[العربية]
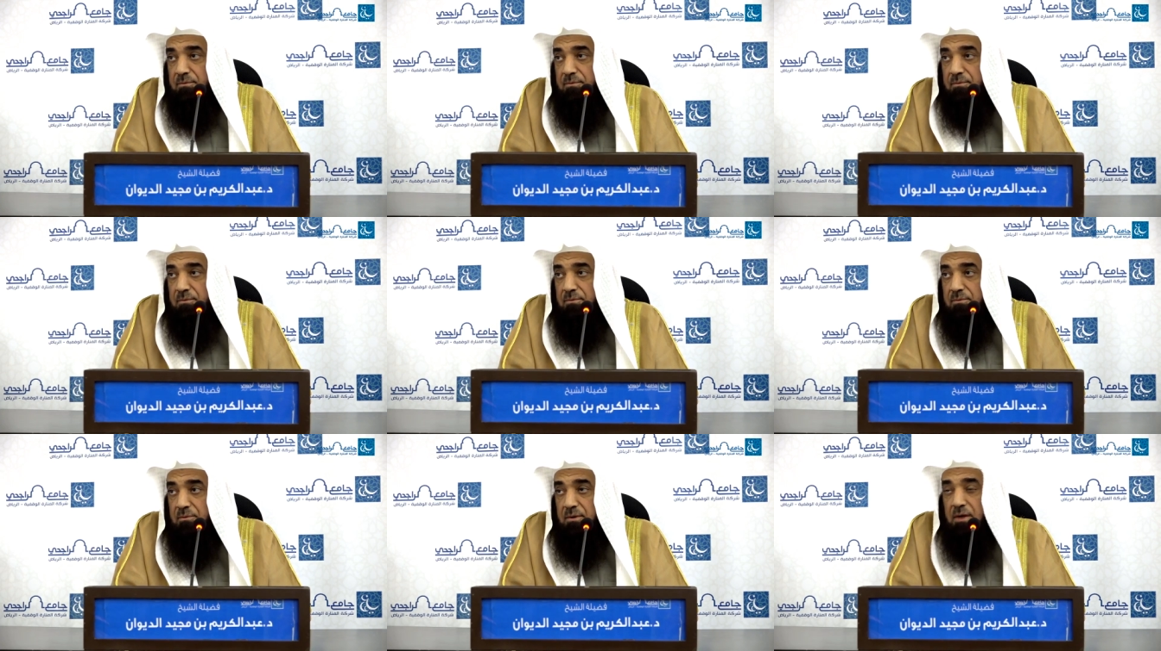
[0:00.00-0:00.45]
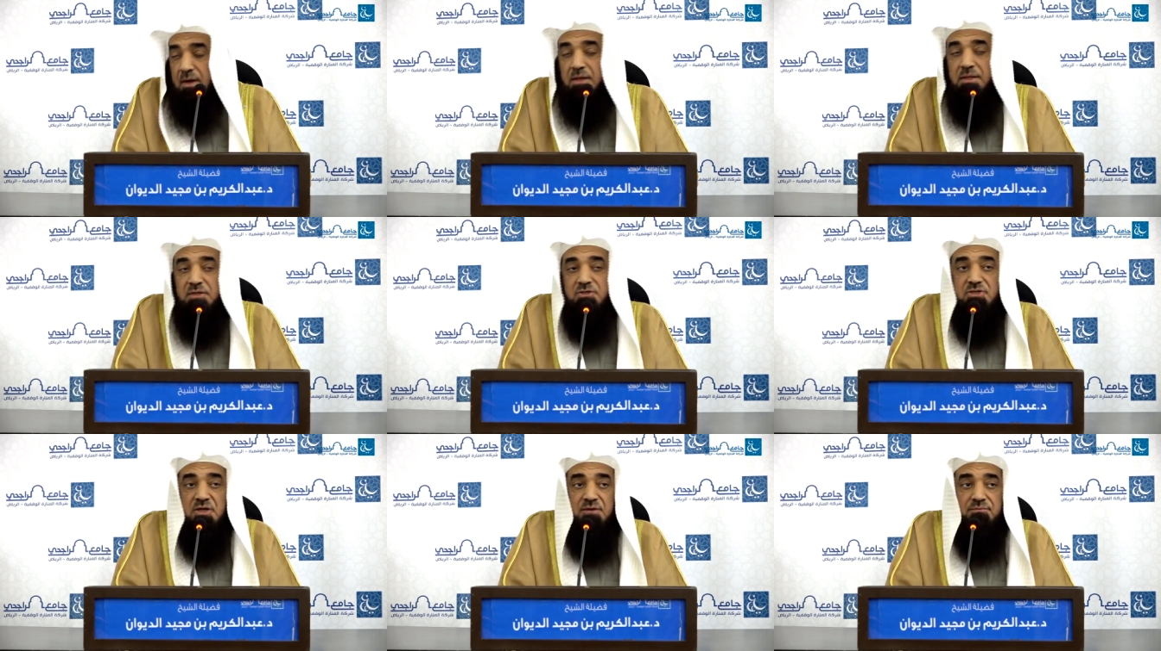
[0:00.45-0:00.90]
وأخذ
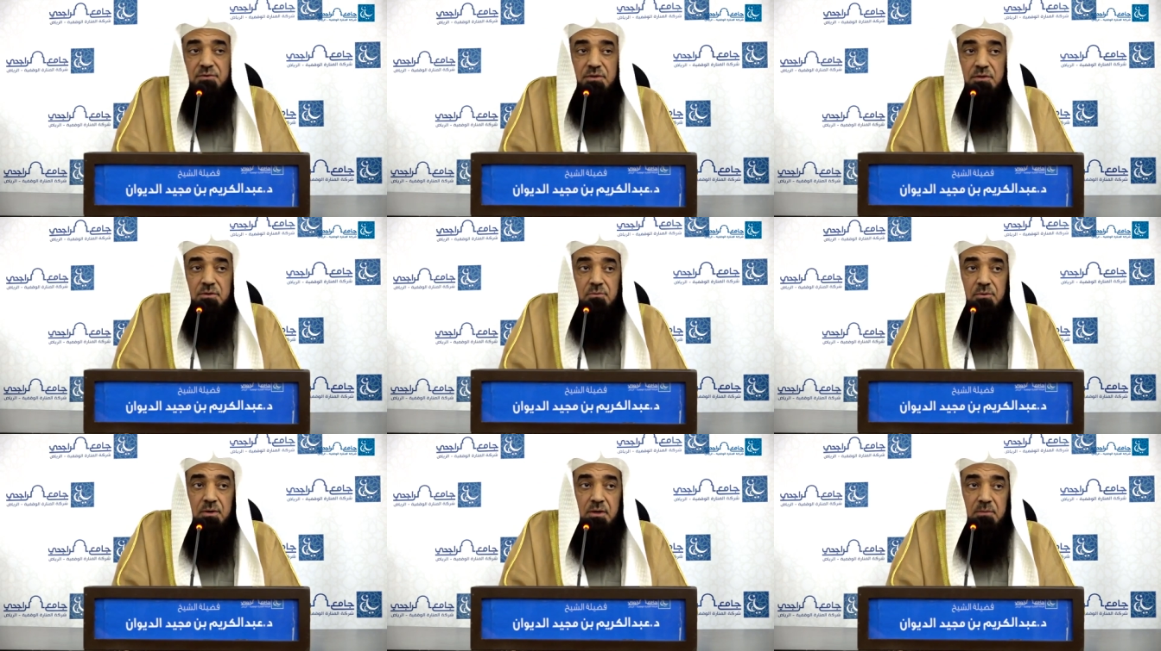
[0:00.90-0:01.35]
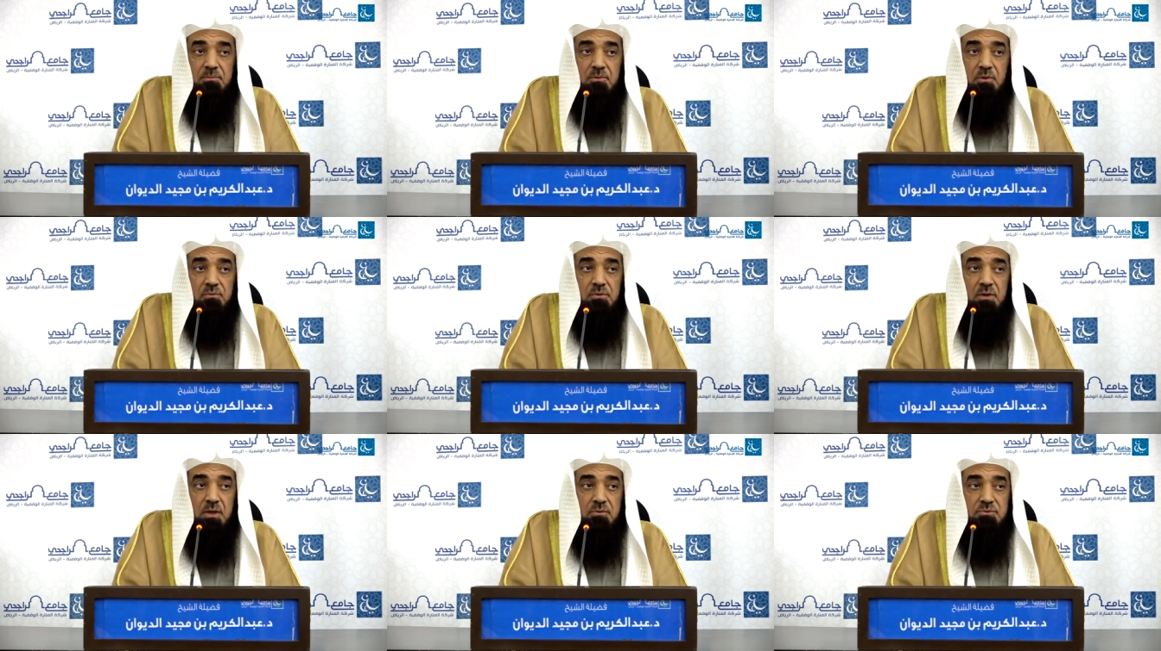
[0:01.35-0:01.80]
الشافعي رحمه
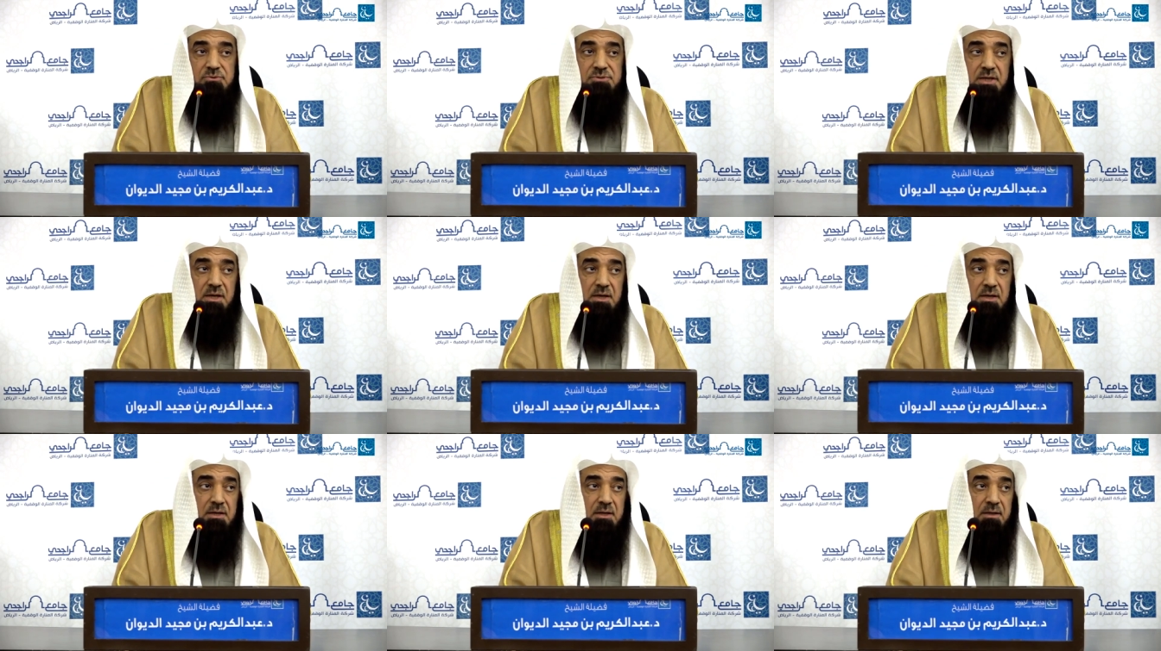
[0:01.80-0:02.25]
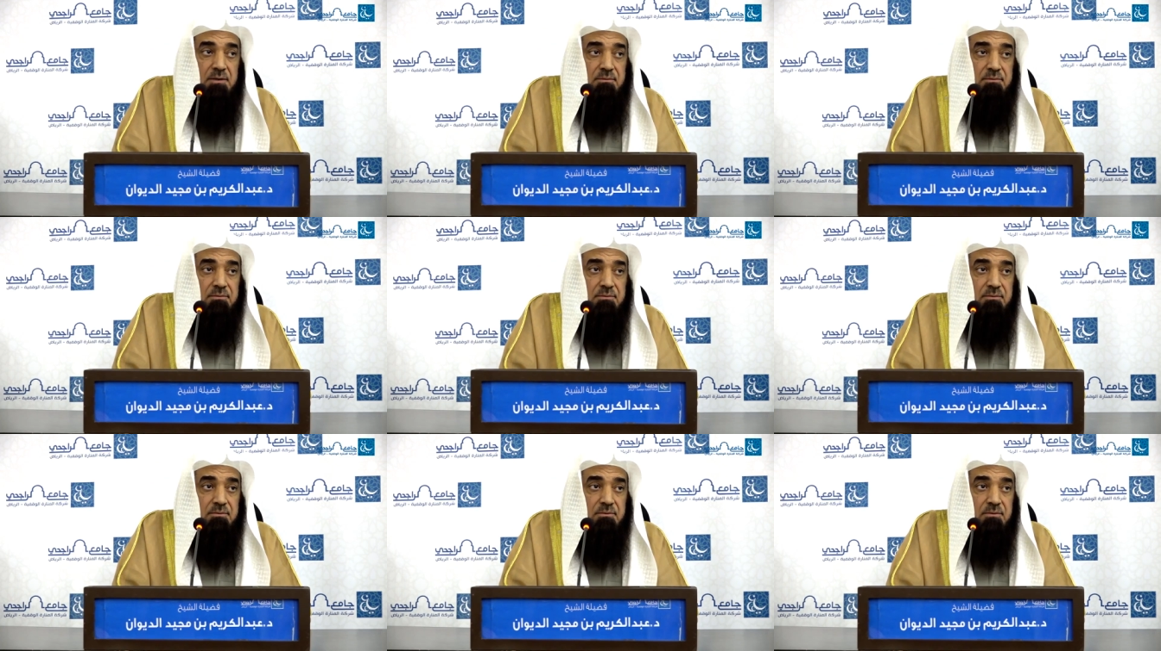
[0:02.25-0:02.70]
الله تعالى
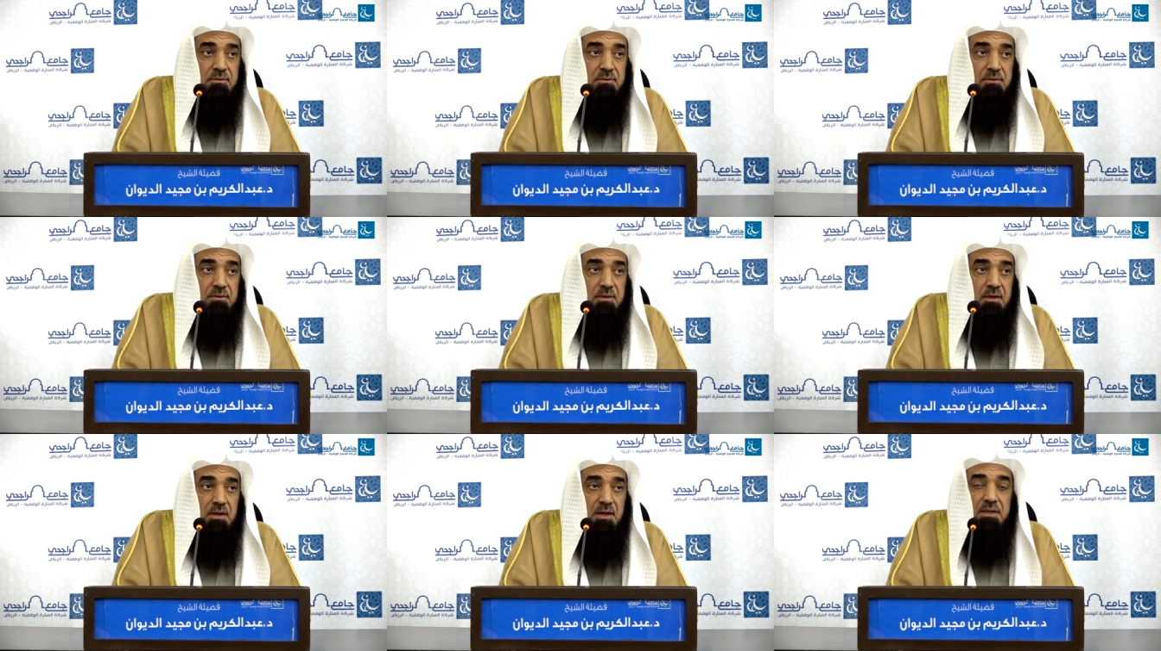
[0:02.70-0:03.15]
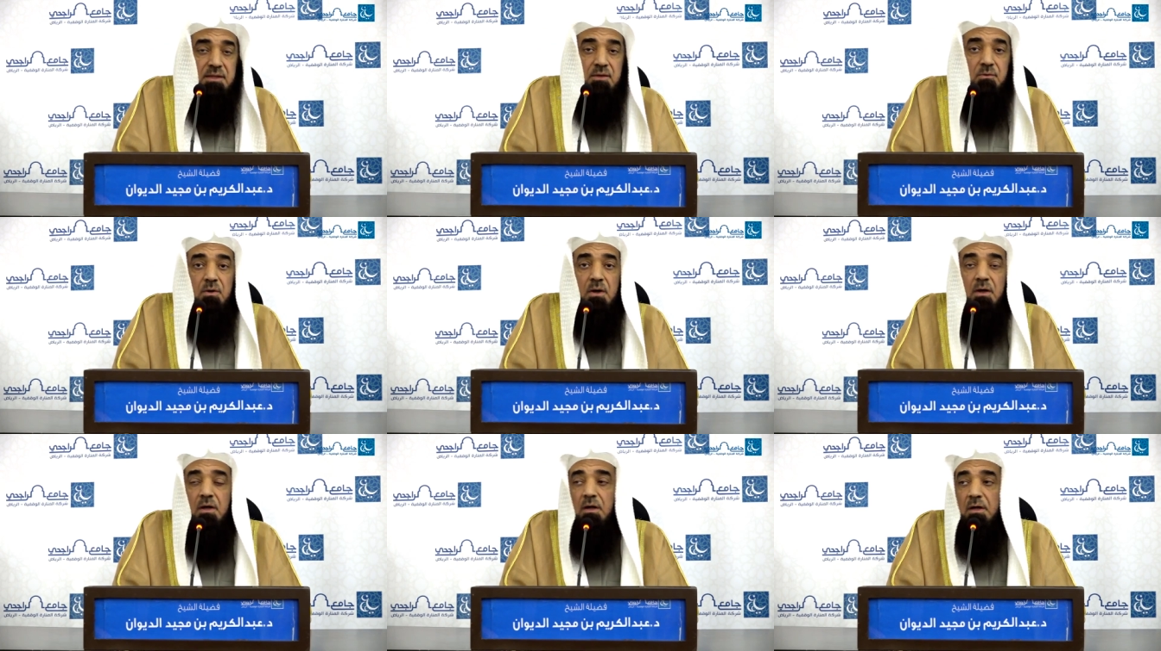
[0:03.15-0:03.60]
هذا
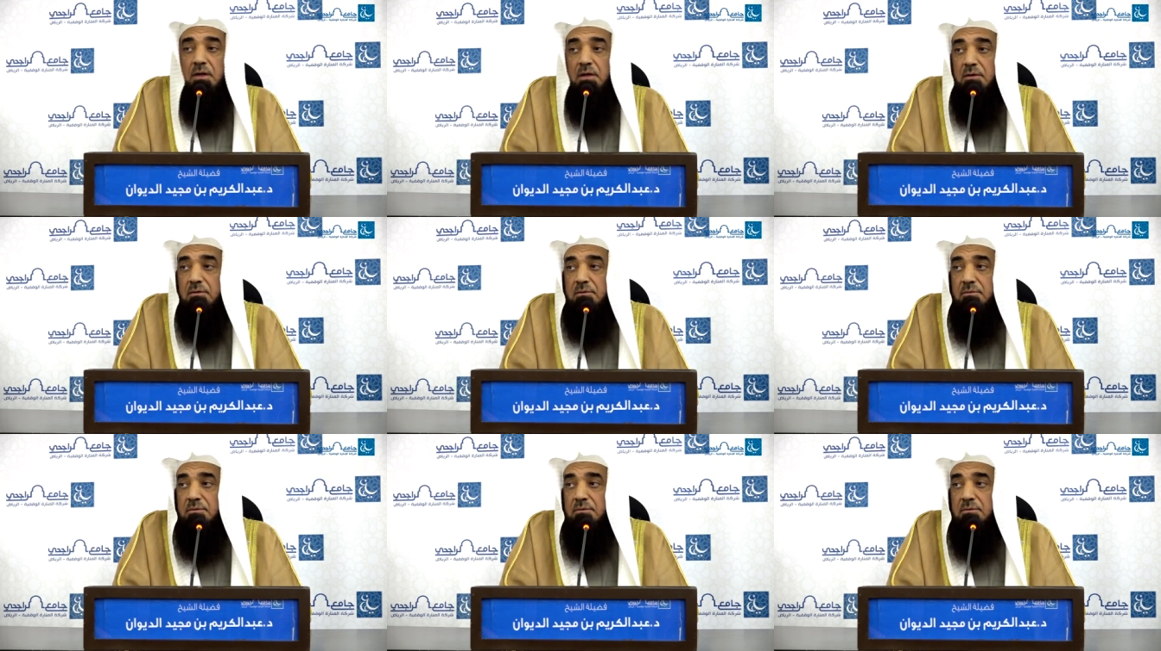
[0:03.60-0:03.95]
وقال